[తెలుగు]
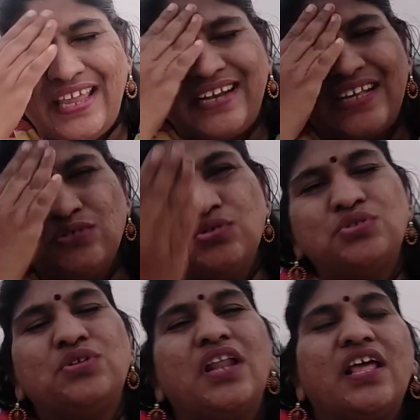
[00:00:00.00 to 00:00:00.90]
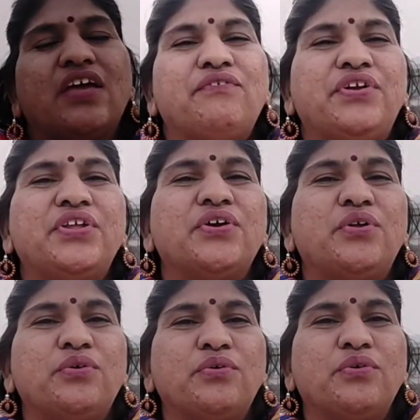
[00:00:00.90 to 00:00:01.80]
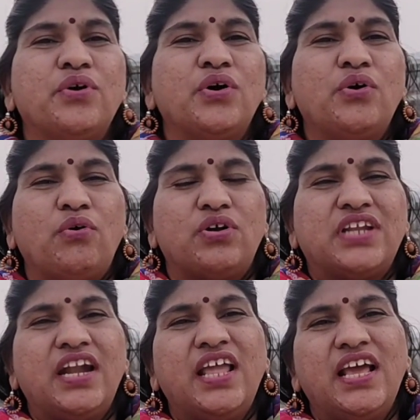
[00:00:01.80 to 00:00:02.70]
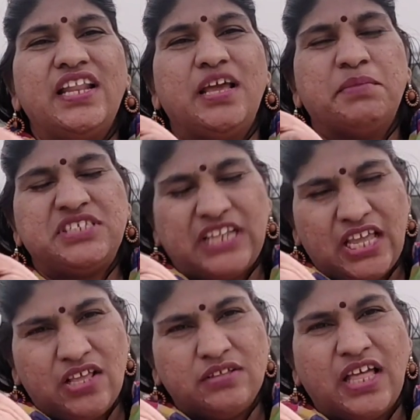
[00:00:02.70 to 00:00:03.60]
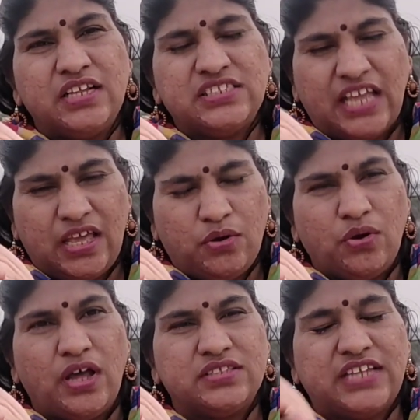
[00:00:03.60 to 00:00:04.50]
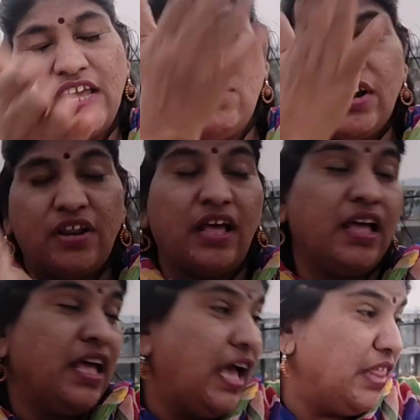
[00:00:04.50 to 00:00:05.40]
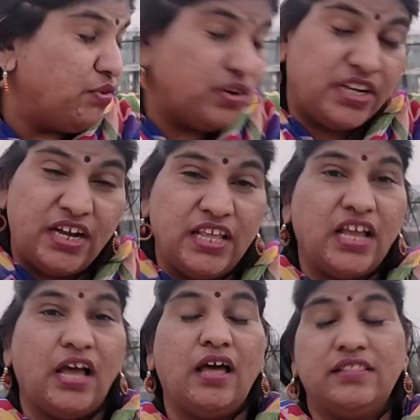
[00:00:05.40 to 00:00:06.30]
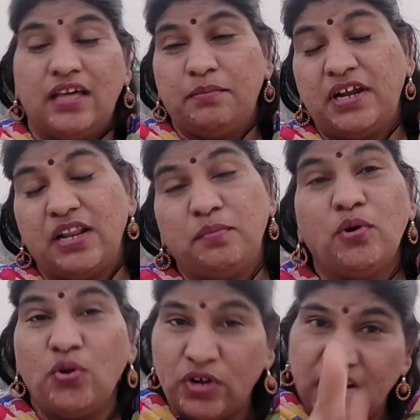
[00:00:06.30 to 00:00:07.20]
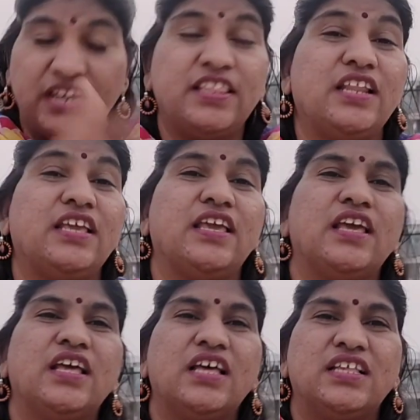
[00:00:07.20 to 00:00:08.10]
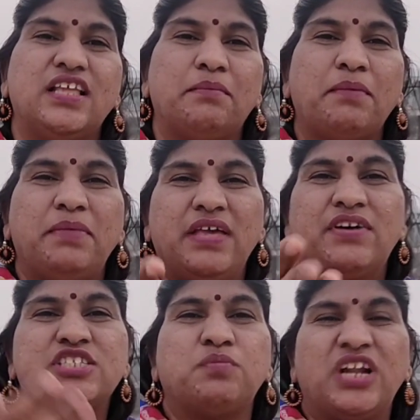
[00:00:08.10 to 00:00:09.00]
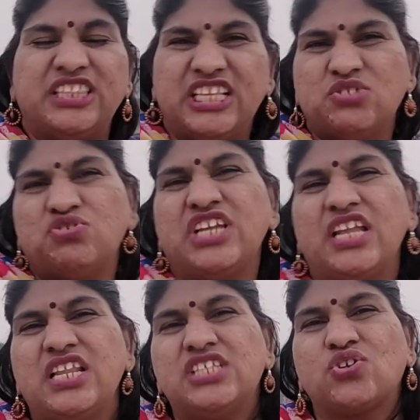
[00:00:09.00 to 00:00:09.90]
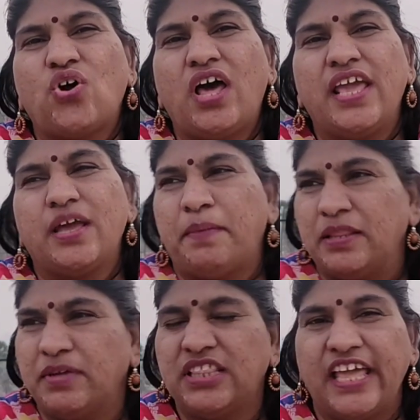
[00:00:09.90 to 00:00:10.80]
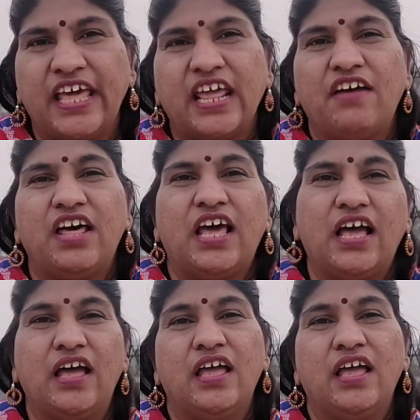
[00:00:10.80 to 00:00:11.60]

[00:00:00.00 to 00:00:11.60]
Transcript: ఎట్ట చూస్తున్నారా అయ్యా వీడియోలు కొట్టండి అని ఏమో స్ట్రైక్ దానికి స్ట్రైక్ స్ట్రైక్లు అంటారా అది కొట్టండి దానిమంటారు రిపోర్ట్ కొట్టండి దానికి ఏమో బేవర్స్ ఉంటుంది దీన్ని చూసి ఏం నేర్చుకోవాలా ఇంకా పది మంది తయారు కావాలా